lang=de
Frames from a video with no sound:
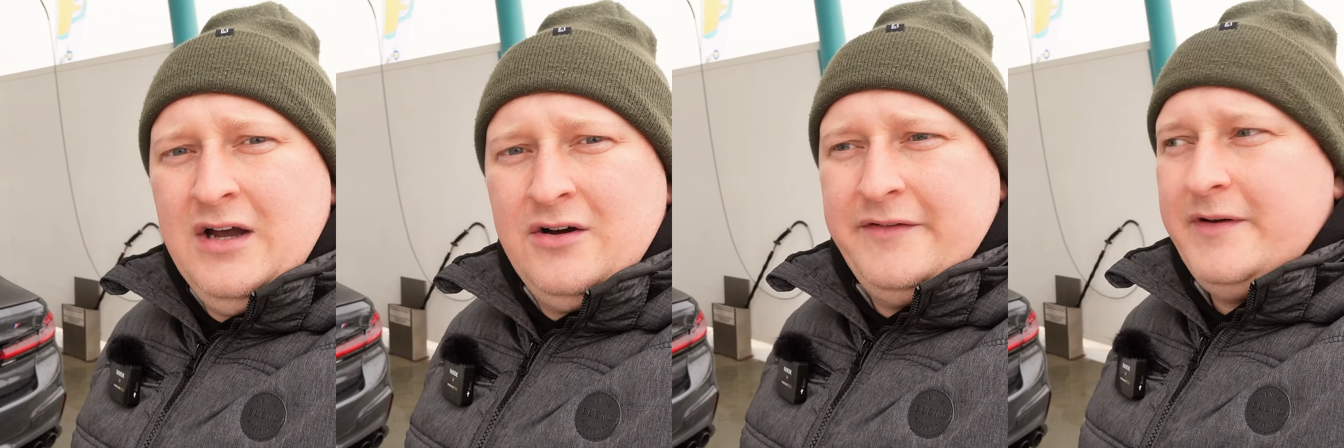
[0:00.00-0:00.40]

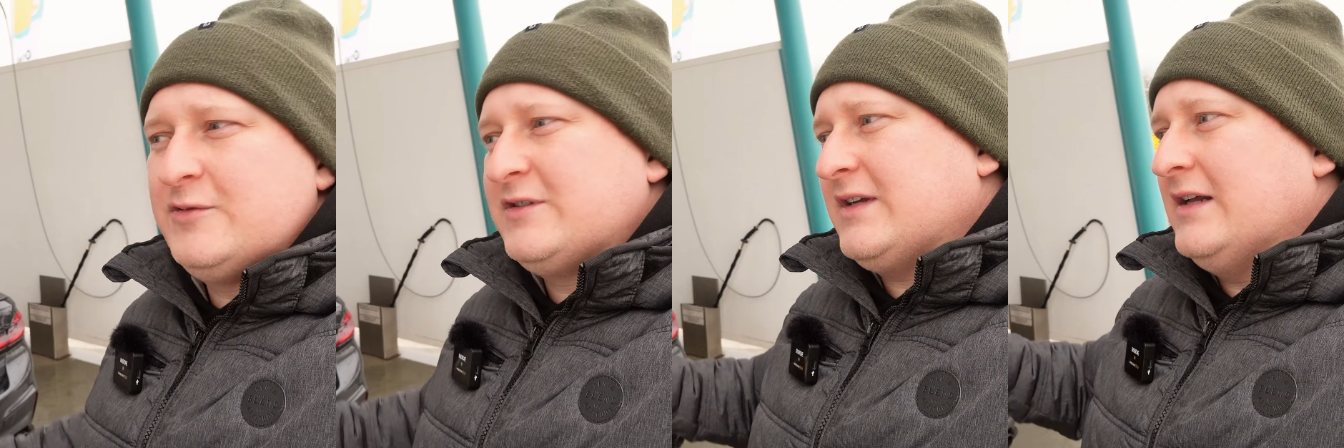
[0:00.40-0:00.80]
Und da werden wir
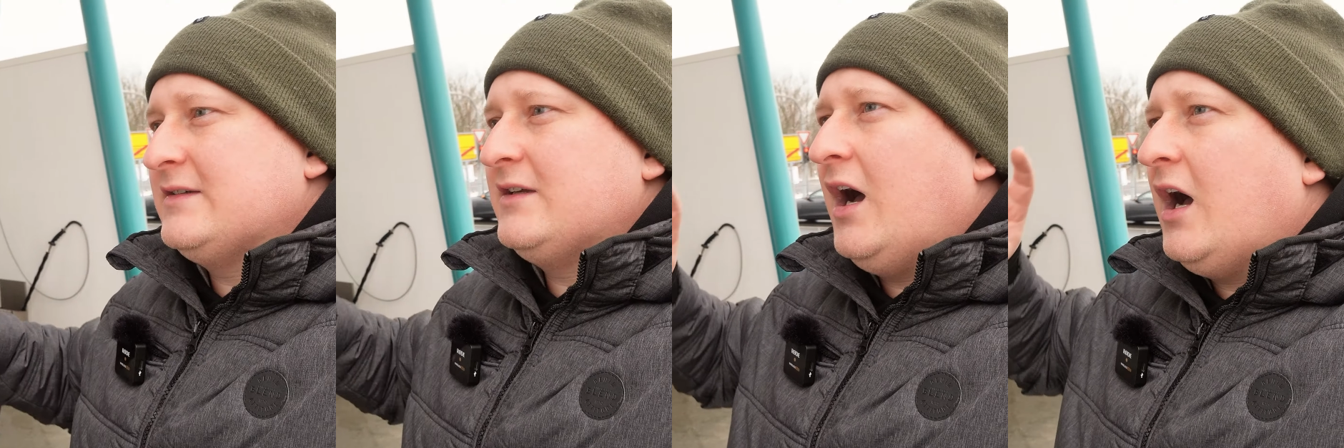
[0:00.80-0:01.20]
uns das
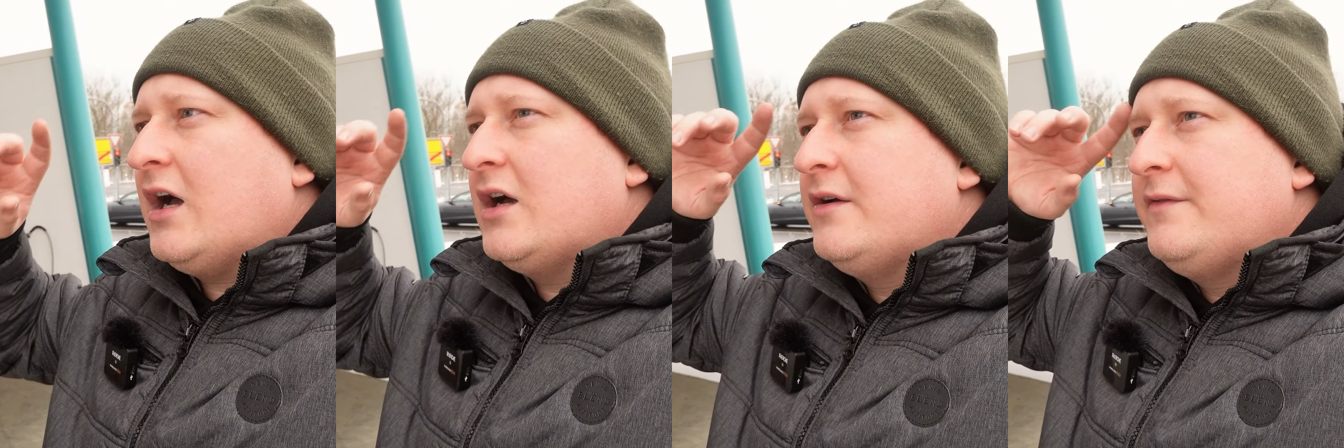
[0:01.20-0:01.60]
Ganze
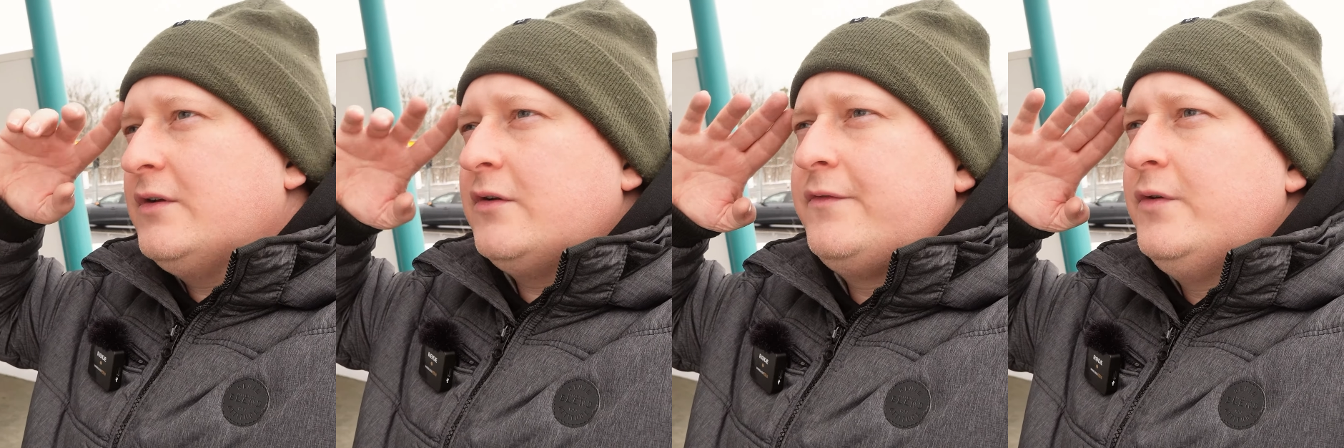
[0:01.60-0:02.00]
nach
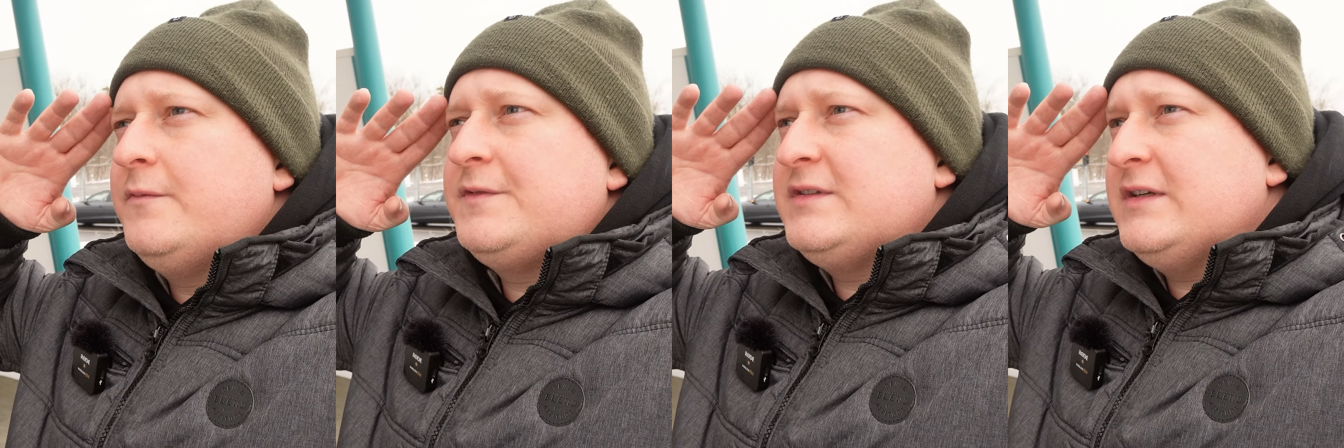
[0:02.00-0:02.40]

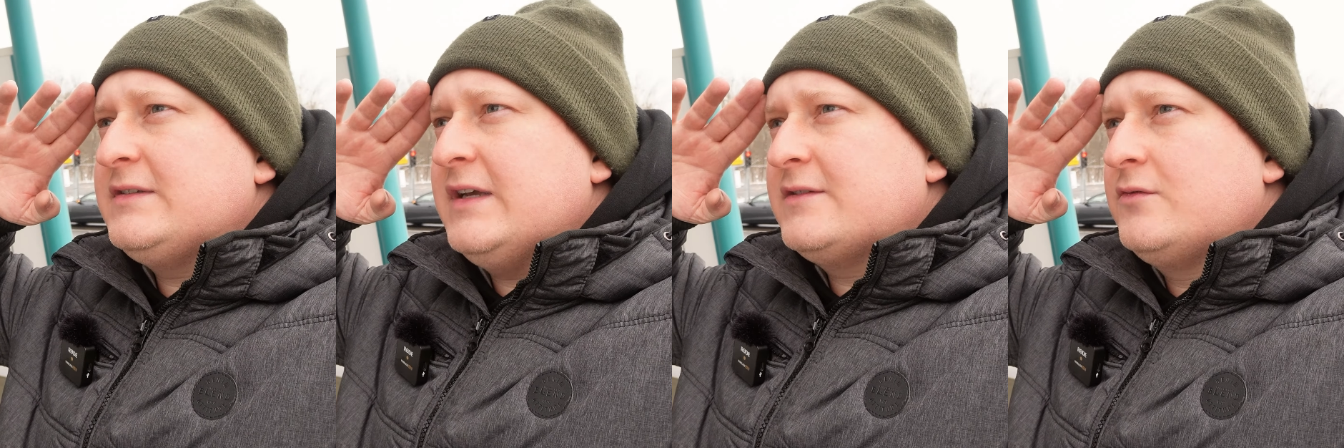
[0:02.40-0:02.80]
450,
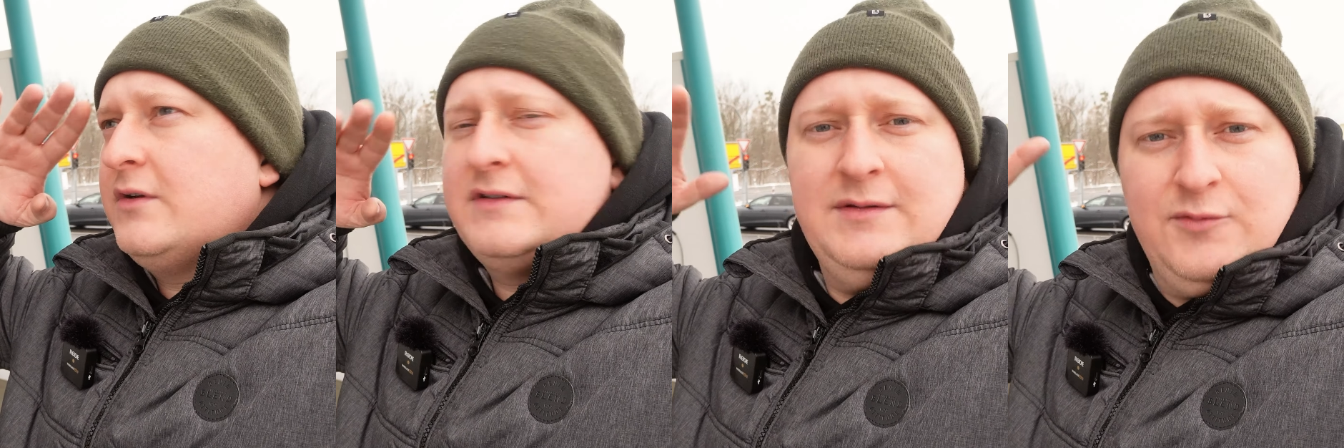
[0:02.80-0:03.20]

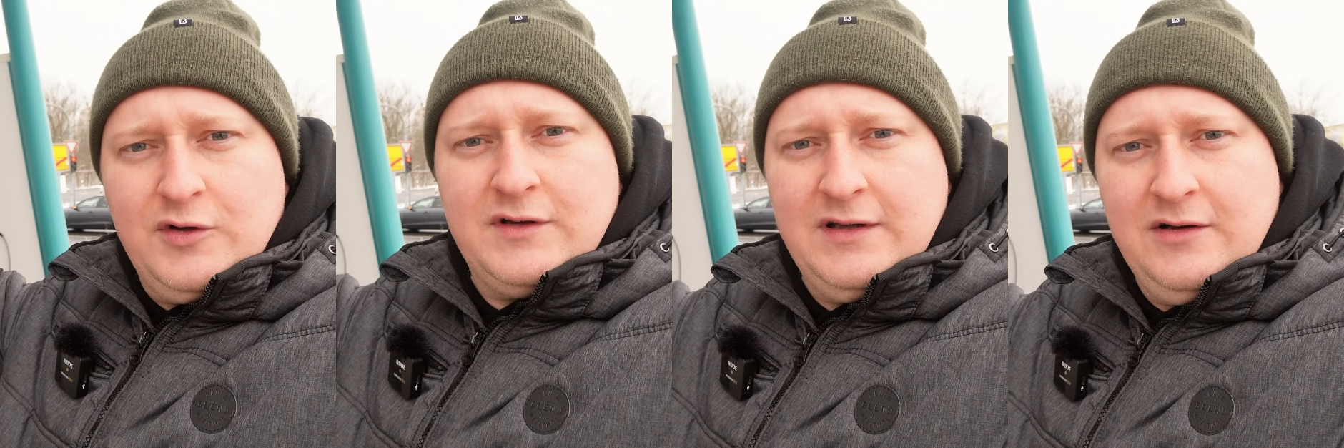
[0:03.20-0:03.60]
600,
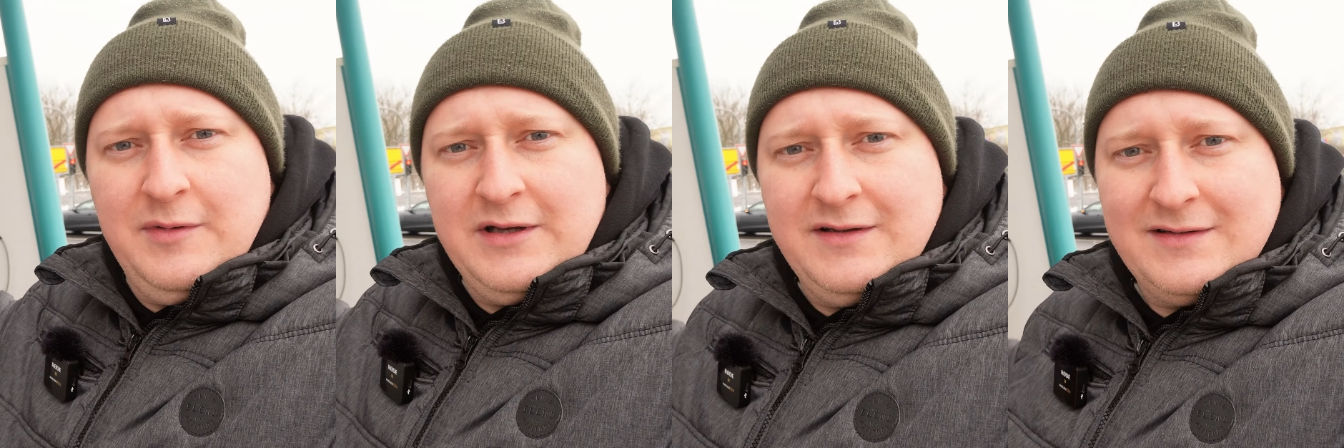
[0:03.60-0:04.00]
700
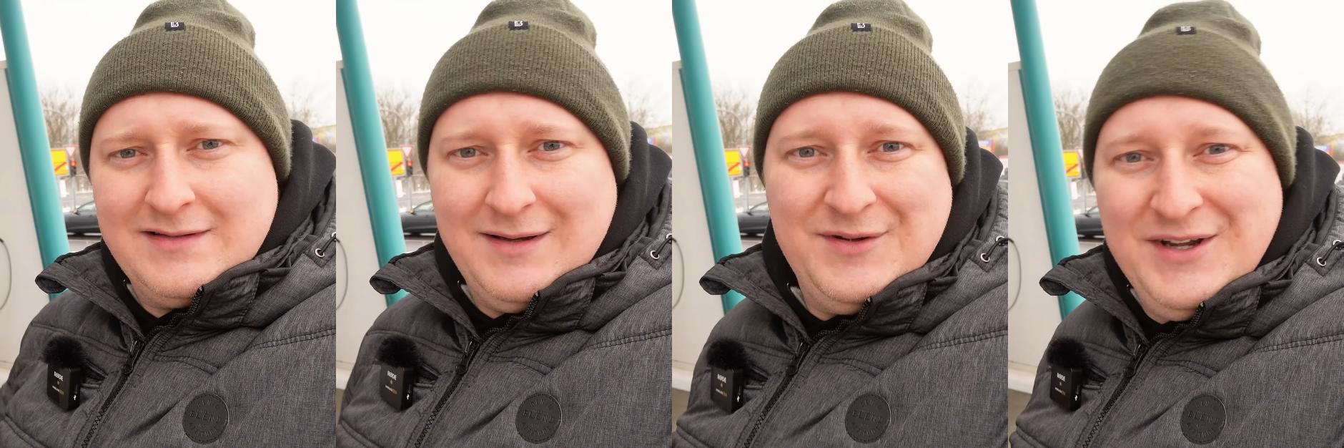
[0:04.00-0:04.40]
Kilometer
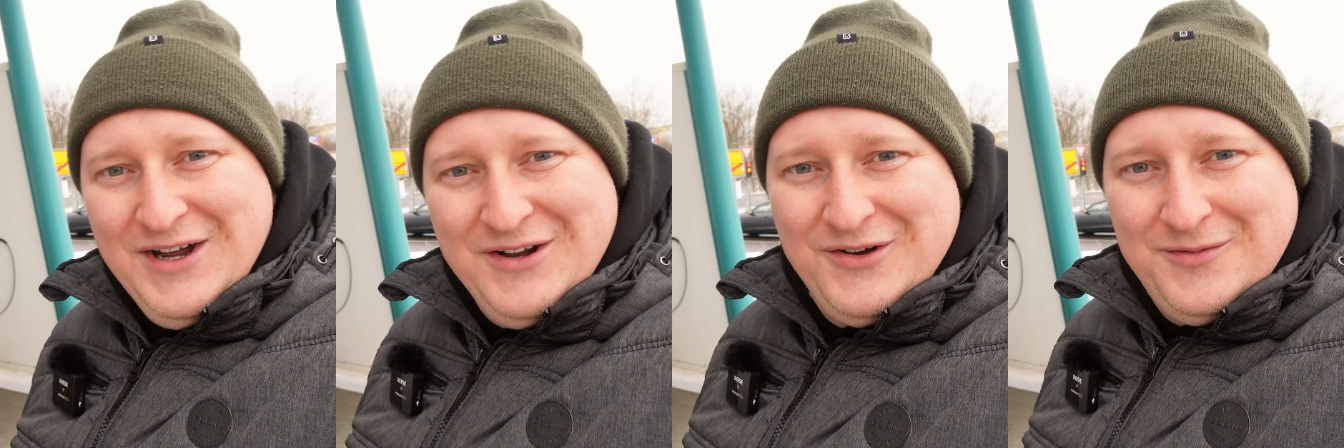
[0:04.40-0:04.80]
insgesamt
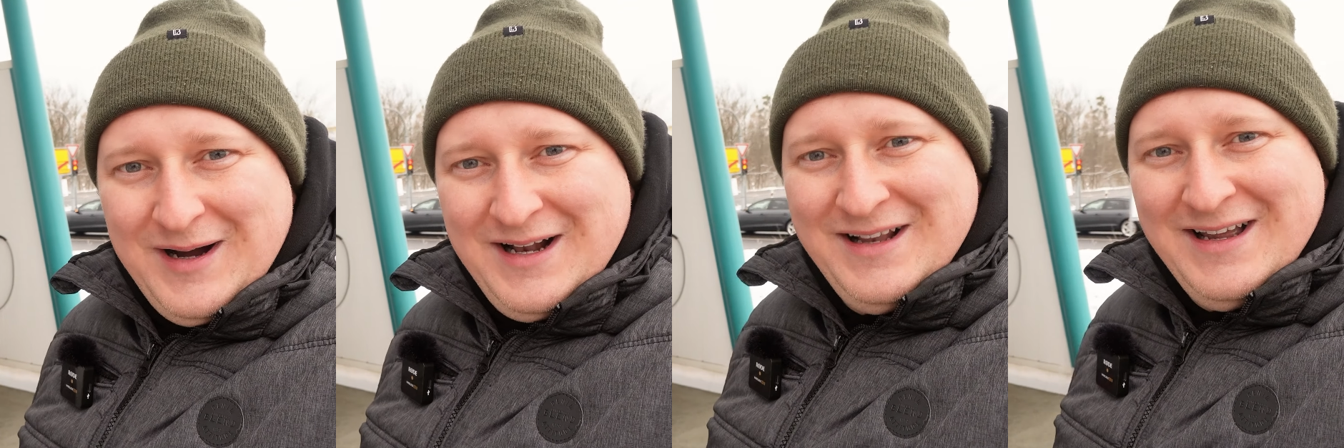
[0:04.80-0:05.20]

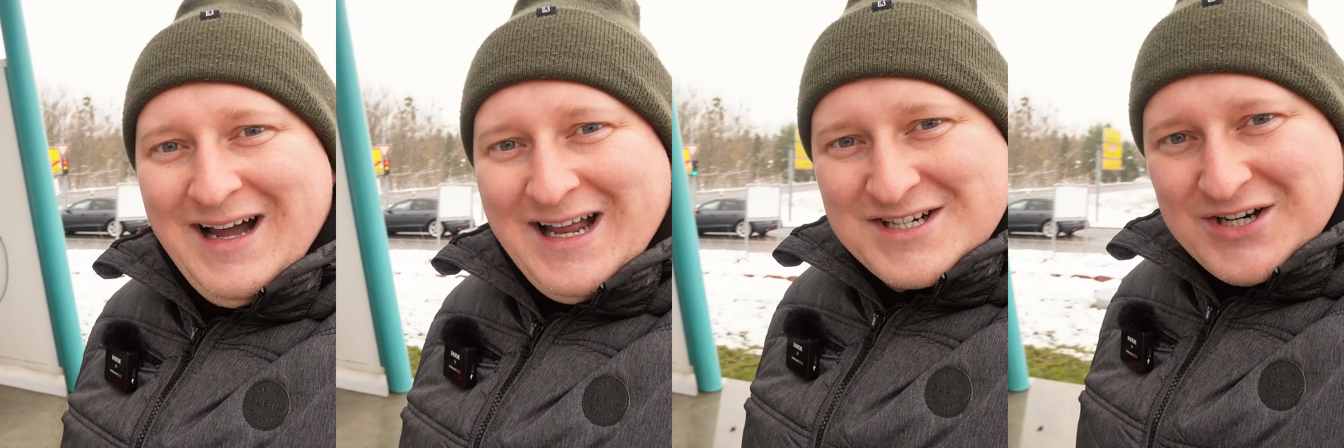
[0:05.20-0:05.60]
nochmal
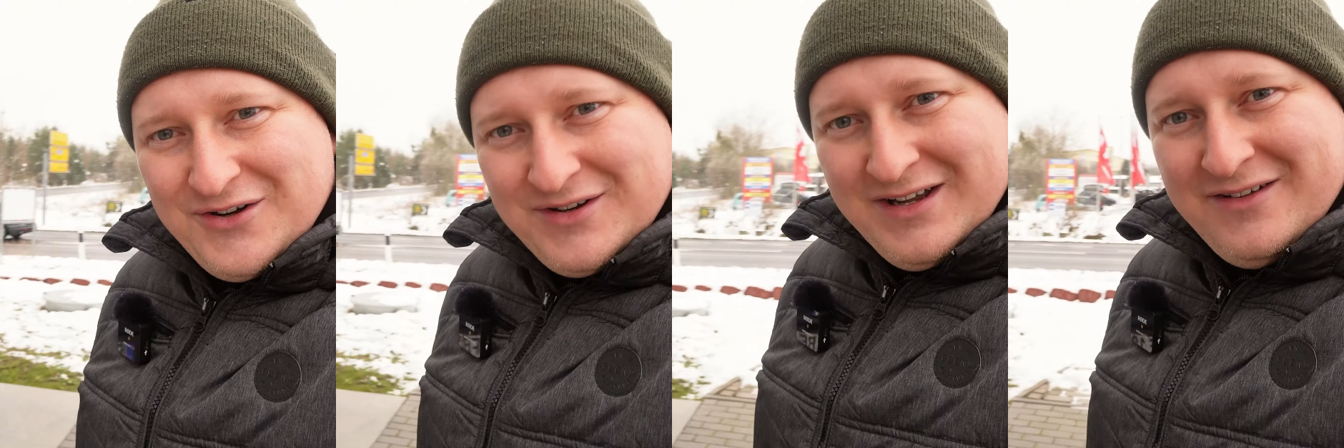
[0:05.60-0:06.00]
anschauen,